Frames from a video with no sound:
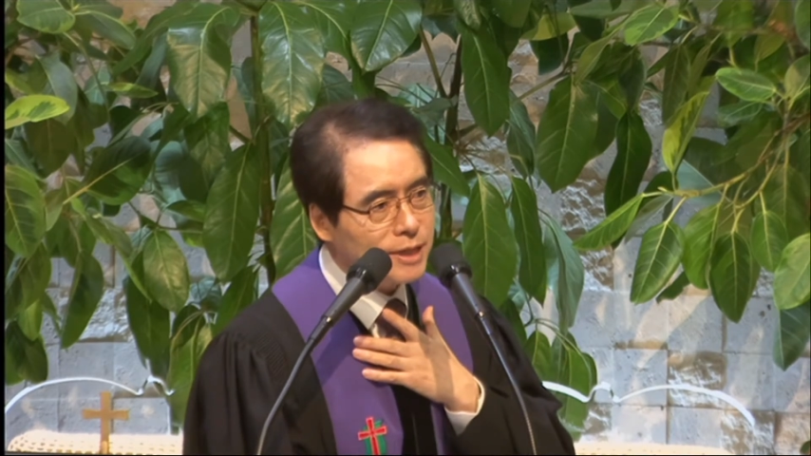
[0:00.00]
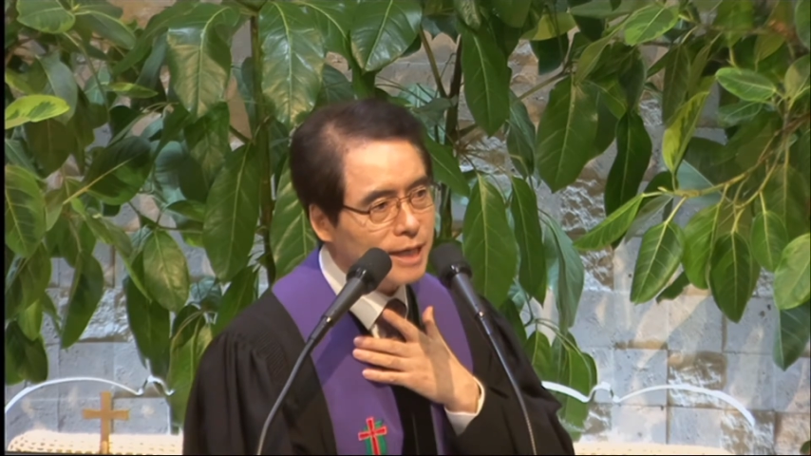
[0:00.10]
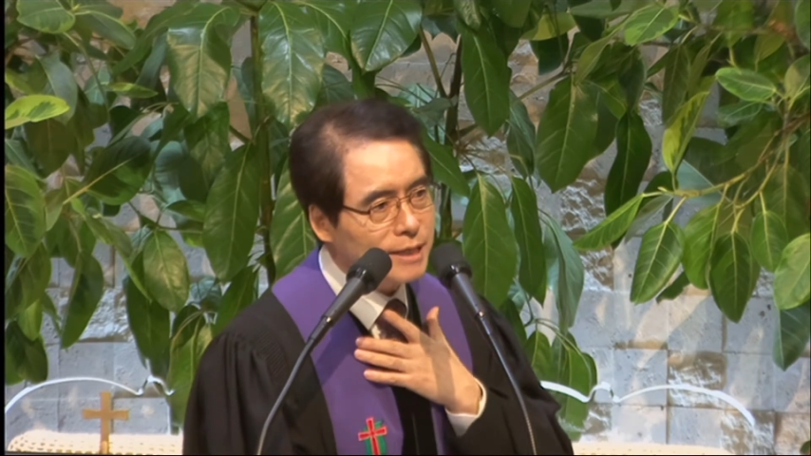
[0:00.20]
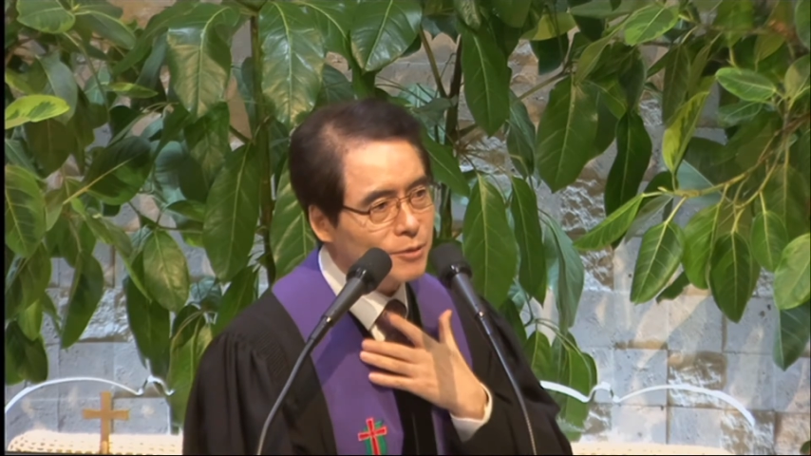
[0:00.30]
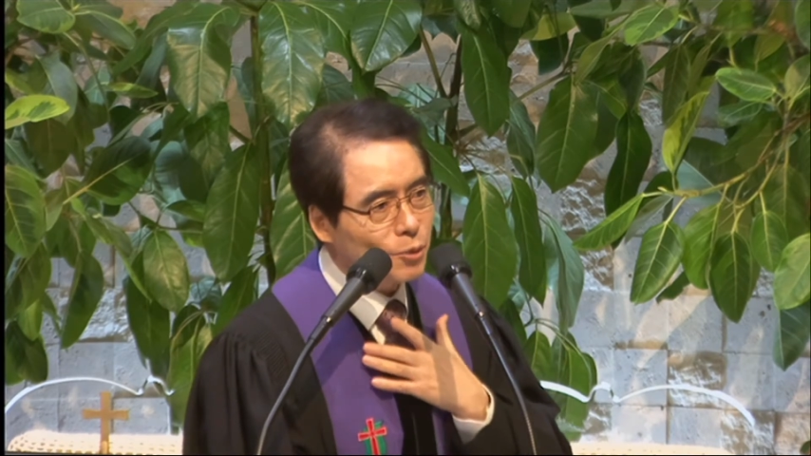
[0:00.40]

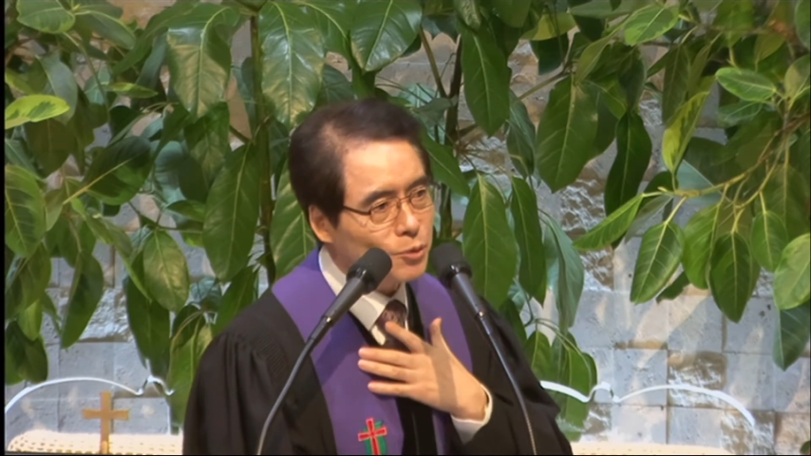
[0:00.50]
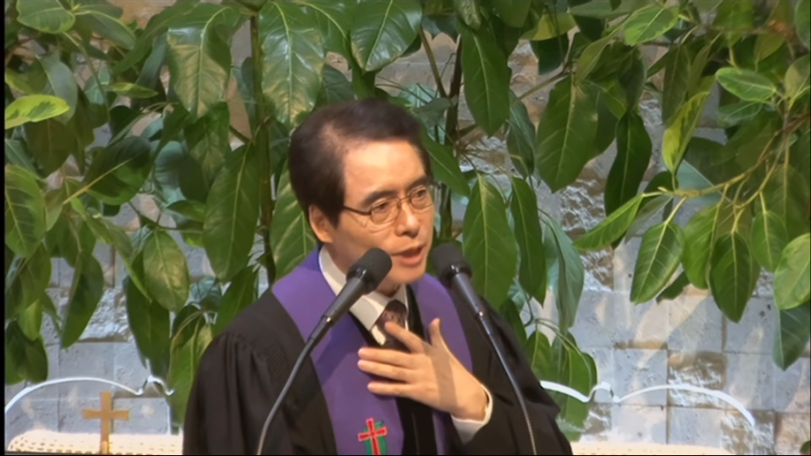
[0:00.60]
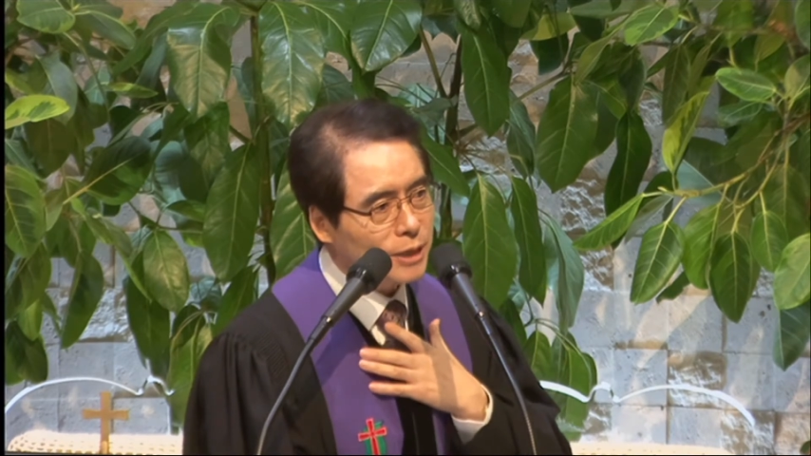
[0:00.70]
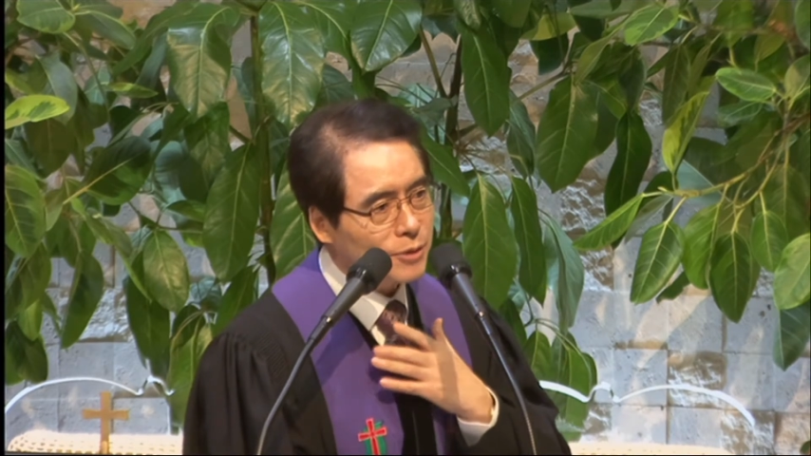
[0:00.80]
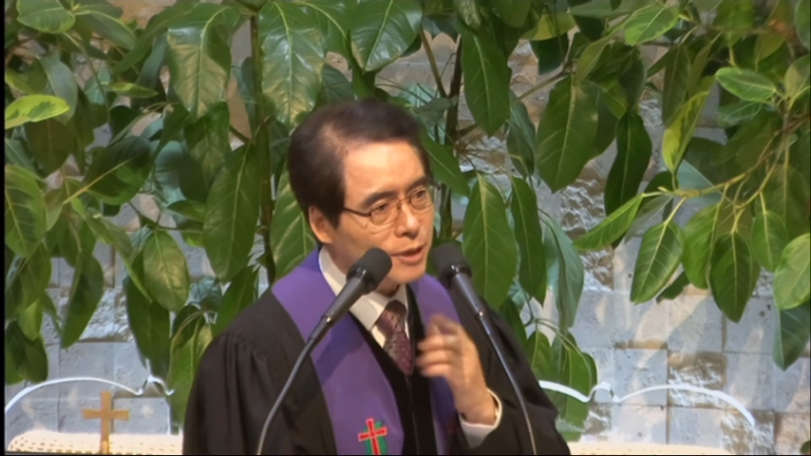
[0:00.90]
앓는
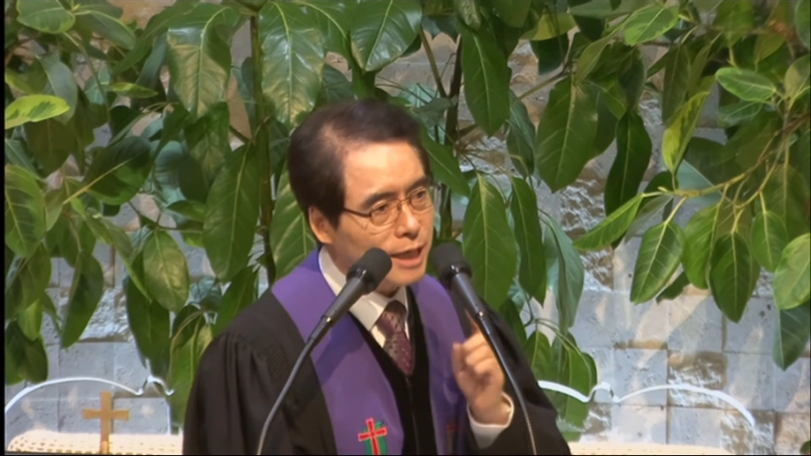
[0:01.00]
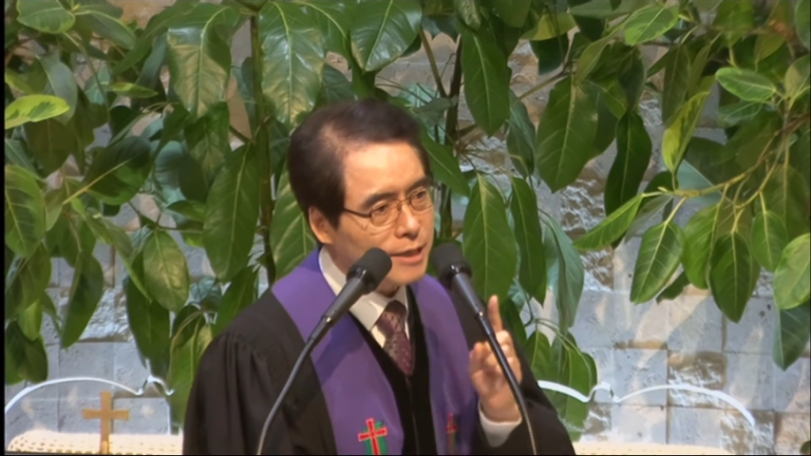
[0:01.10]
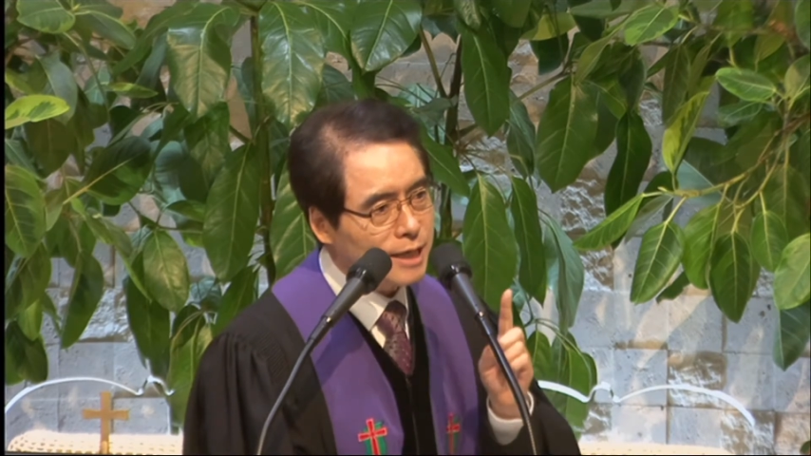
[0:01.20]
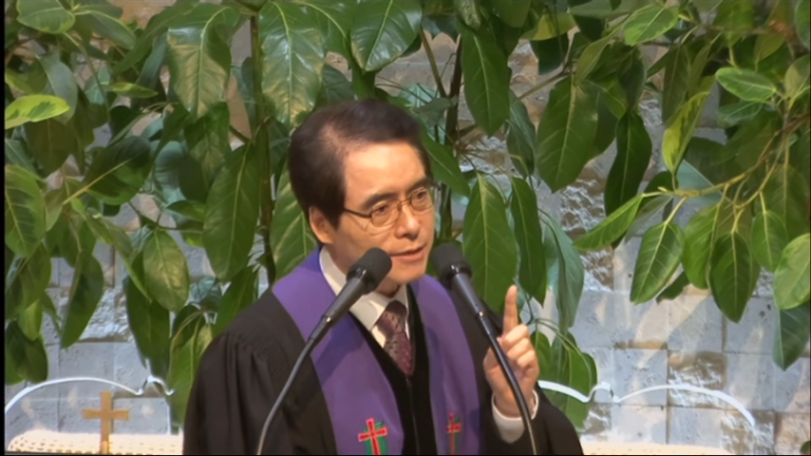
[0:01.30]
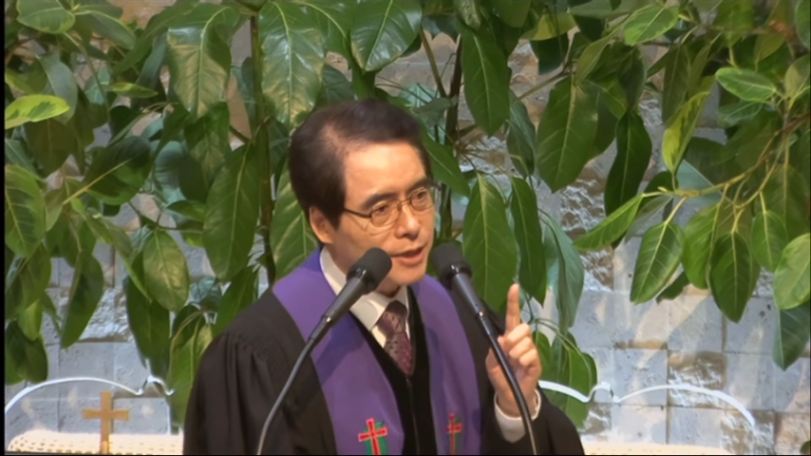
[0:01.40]
고등학교 1학년
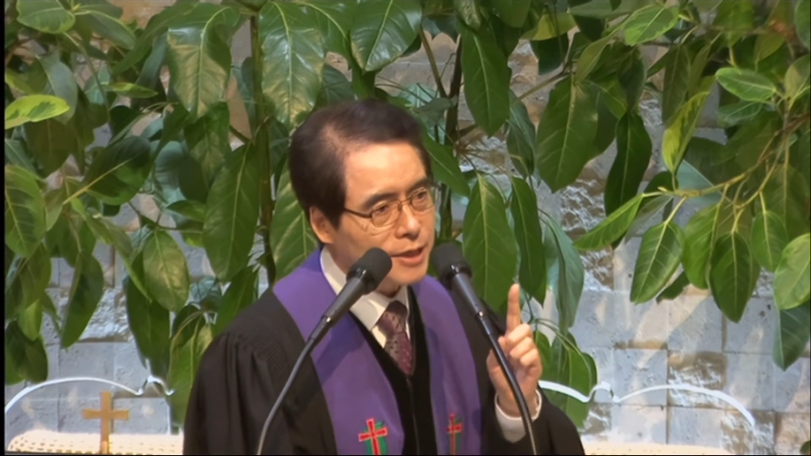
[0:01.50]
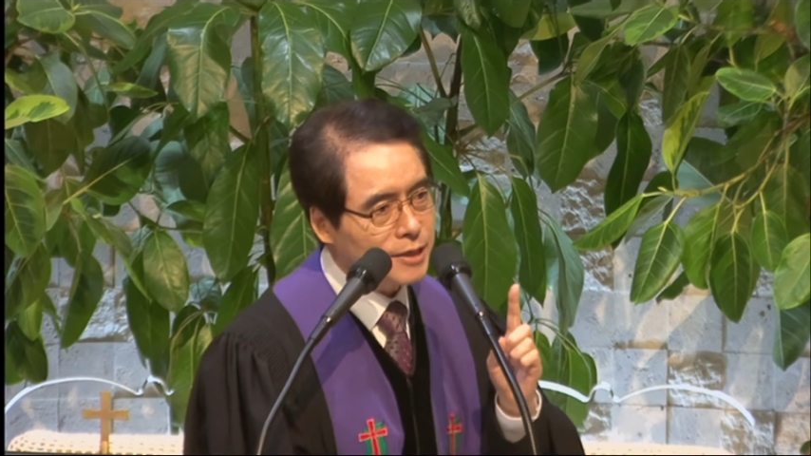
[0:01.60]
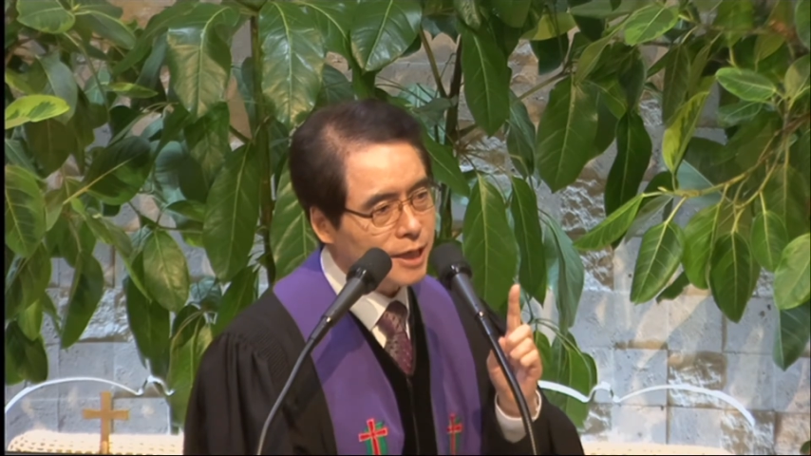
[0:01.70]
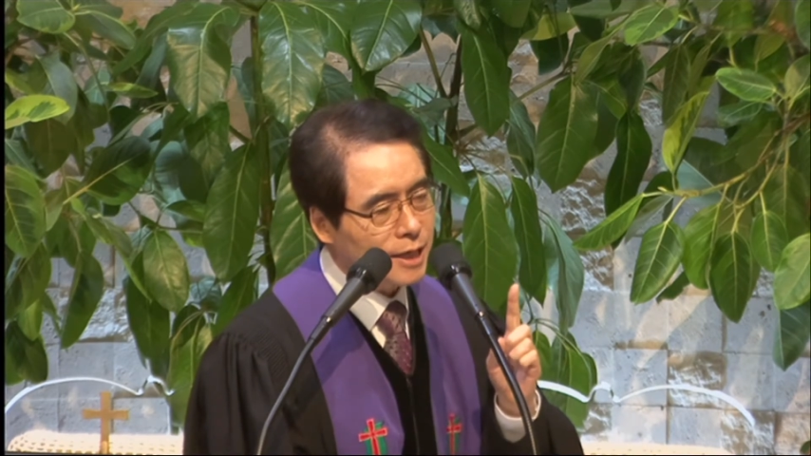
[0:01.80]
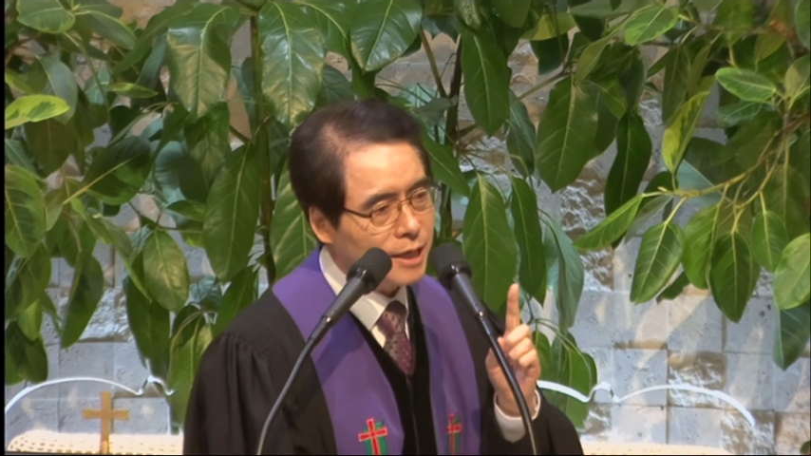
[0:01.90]

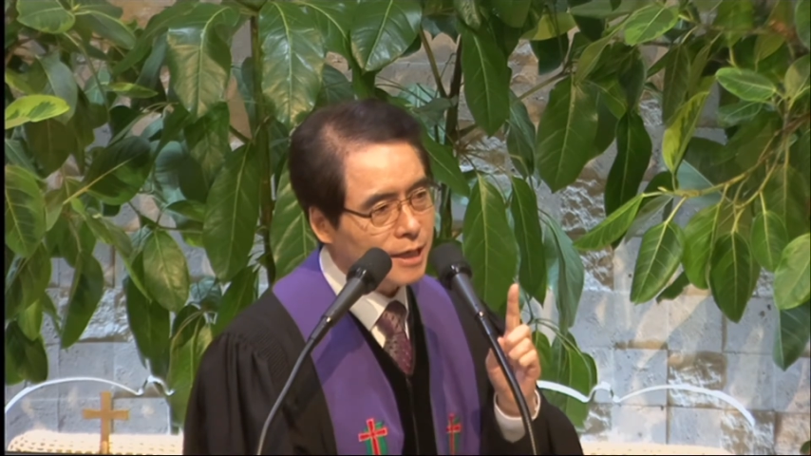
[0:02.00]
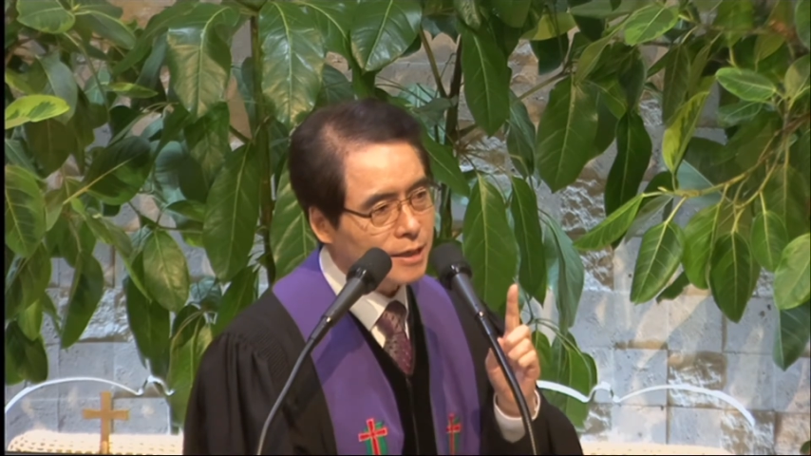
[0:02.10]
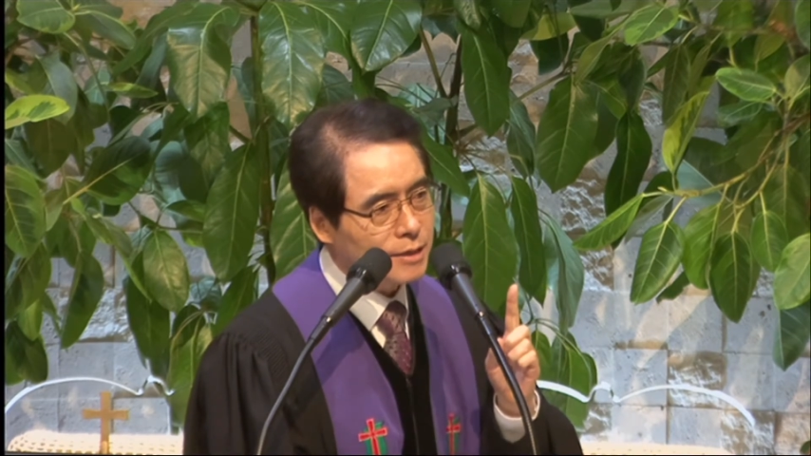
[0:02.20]
학생인데